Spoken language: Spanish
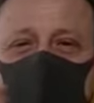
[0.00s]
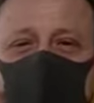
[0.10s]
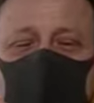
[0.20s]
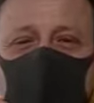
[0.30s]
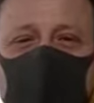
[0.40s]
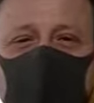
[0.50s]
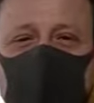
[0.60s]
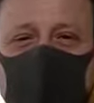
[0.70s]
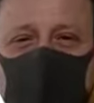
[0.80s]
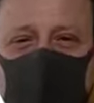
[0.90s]
a nuestros
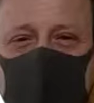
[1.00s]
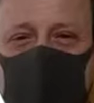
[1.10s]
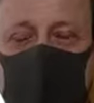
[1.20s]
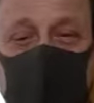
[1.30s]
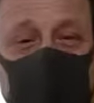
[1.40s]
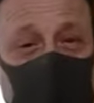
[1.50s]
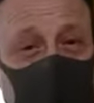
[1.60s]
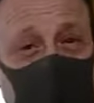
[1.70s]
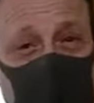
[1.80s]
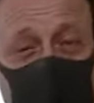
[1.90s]
gobernantes.
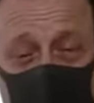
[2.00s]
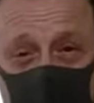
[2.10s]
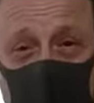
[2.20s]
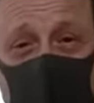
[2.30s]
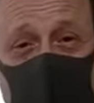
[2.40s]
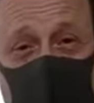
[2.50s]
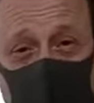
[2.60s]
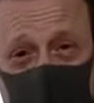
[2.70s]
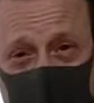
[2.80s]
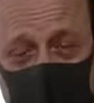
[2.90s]
Invito
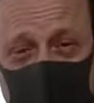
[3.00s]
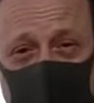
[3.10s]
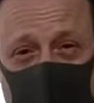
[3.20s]
nuevamente